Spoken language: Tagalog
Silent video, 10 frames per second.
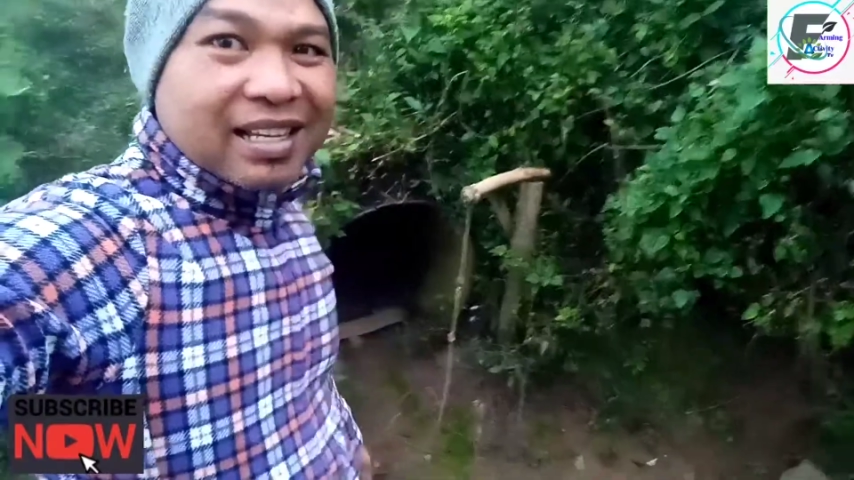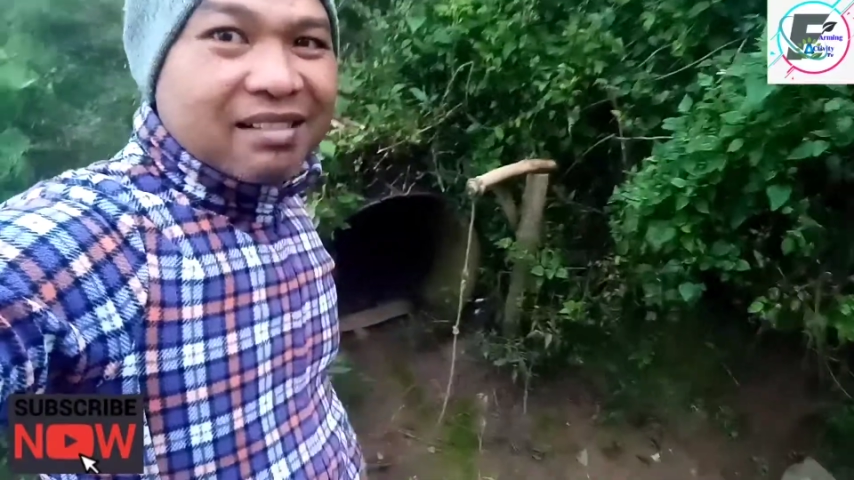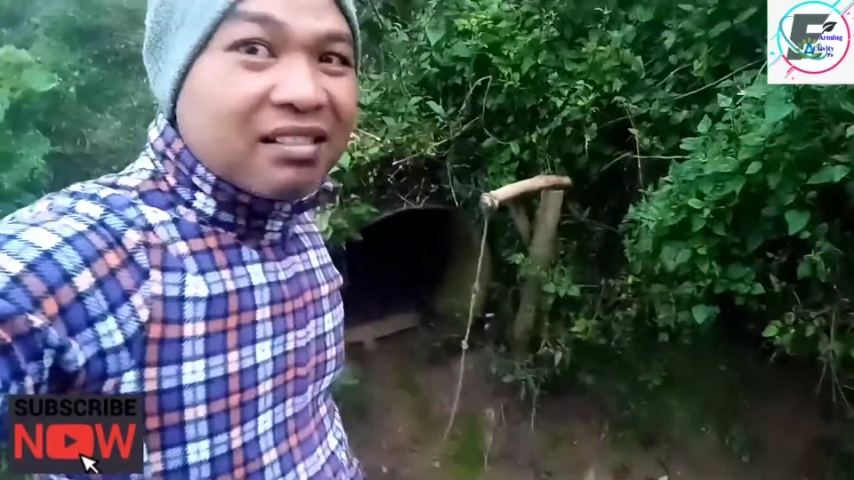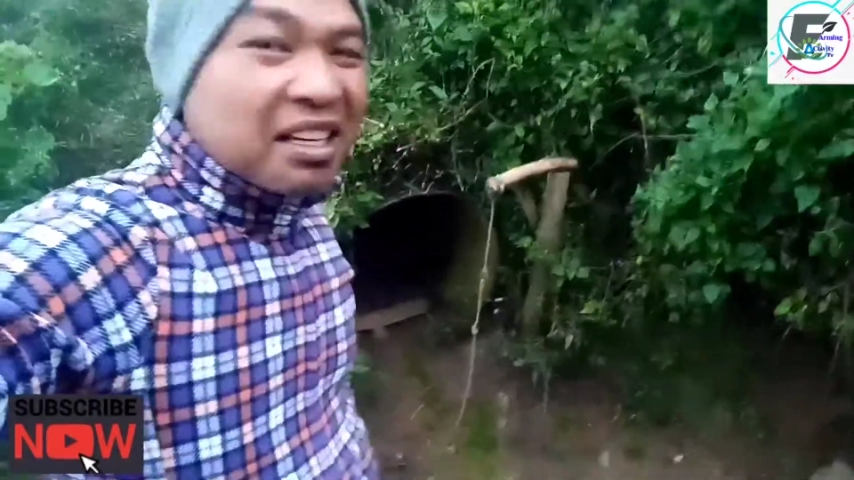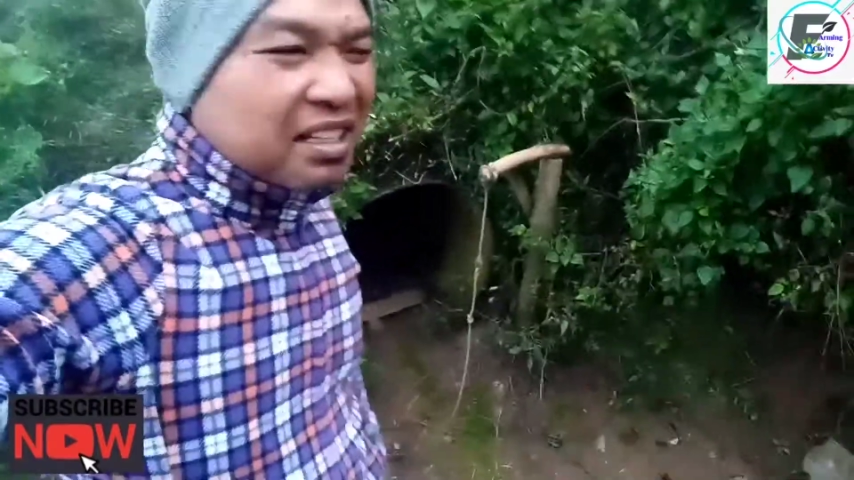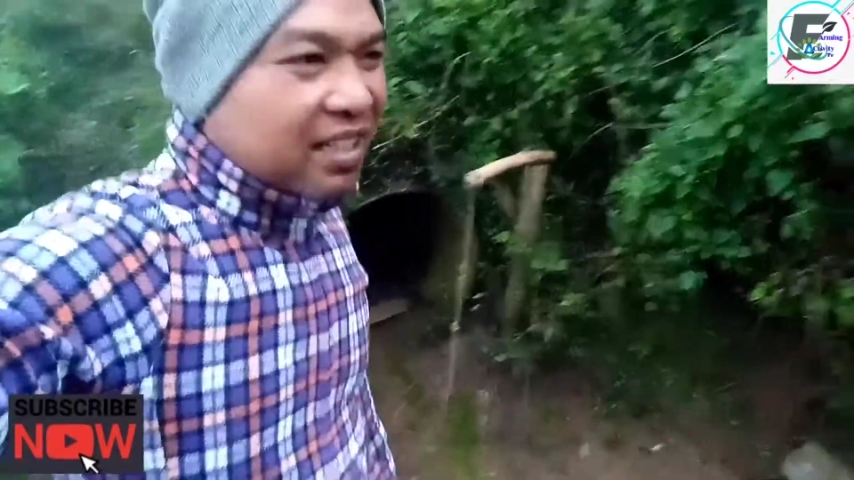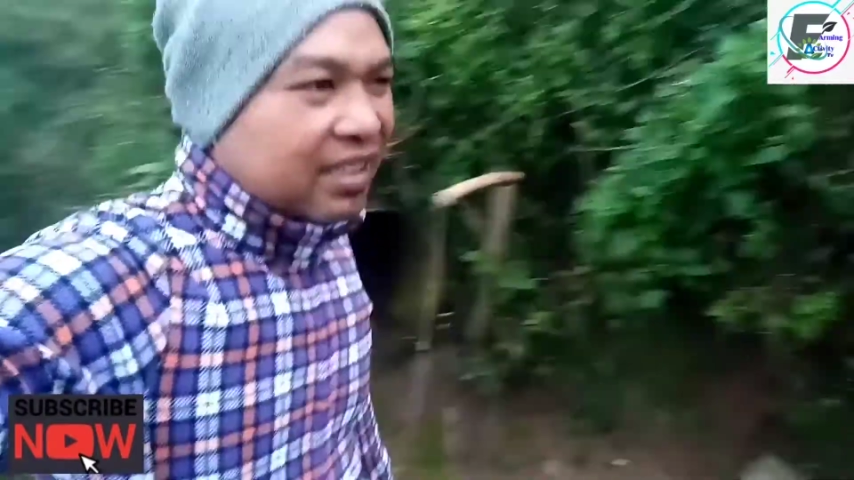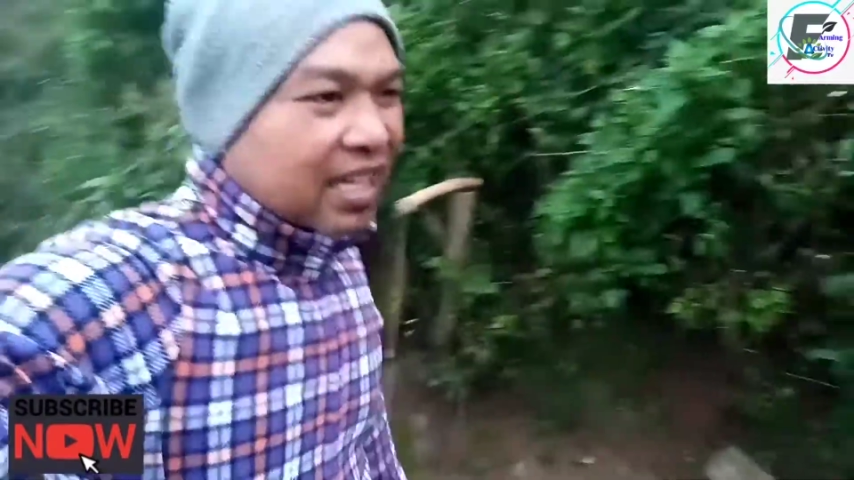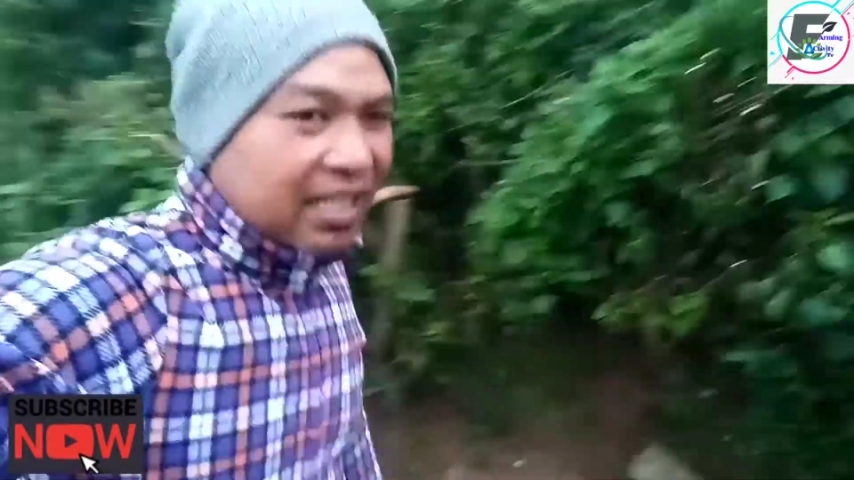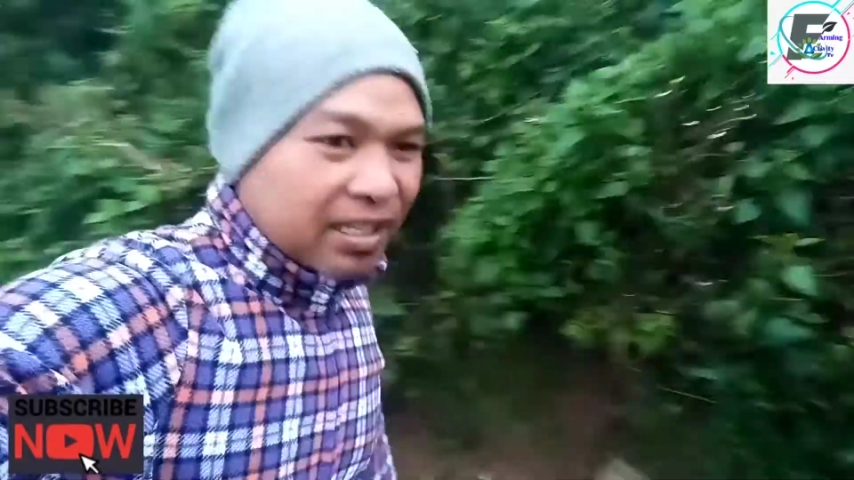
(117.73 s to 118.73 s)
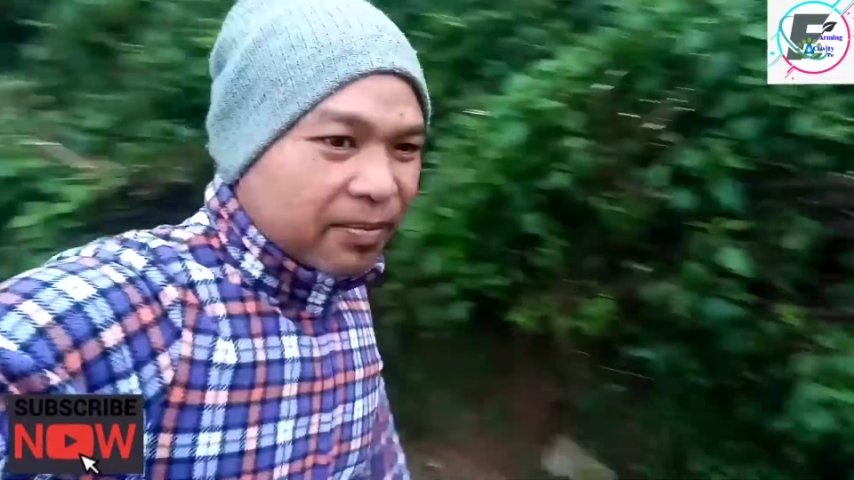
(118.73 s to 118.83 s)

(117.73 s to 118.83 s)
wala na katali